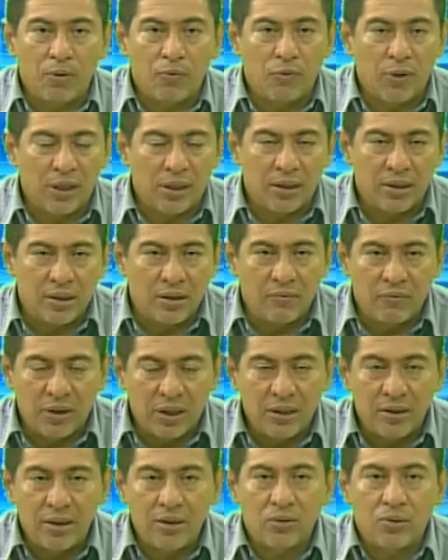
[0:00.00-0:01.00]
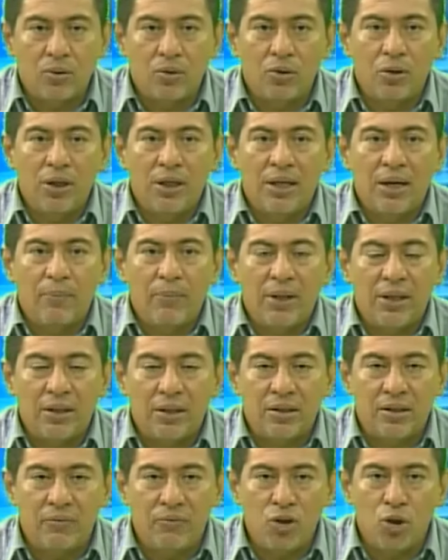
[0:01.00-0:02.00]
Fuerte San Francisco lógicamente
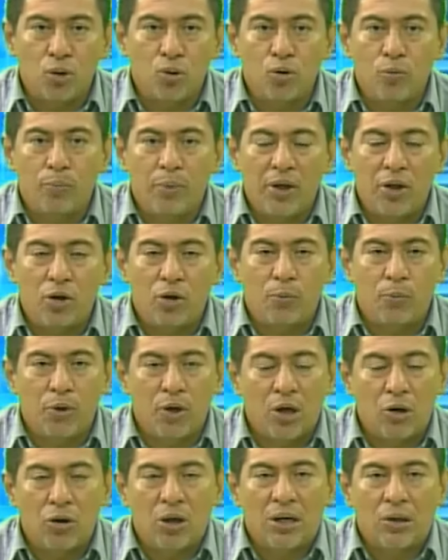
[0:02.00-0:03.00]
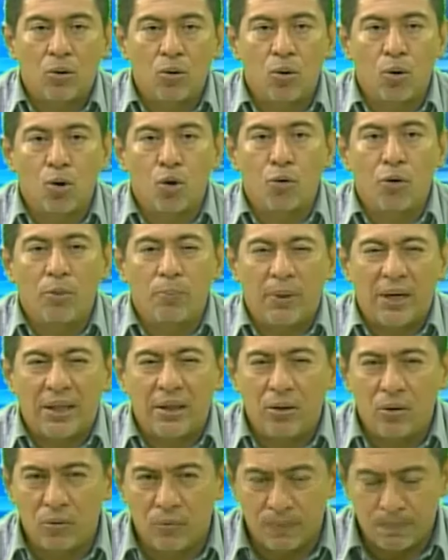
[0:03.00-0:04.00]
se vio superior, pero ahora con Jocoro el
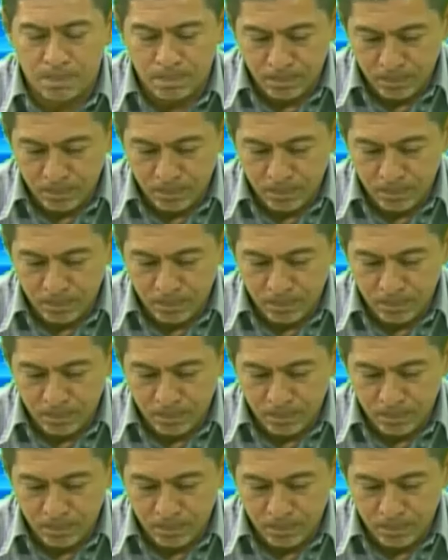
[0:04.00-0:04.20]
partido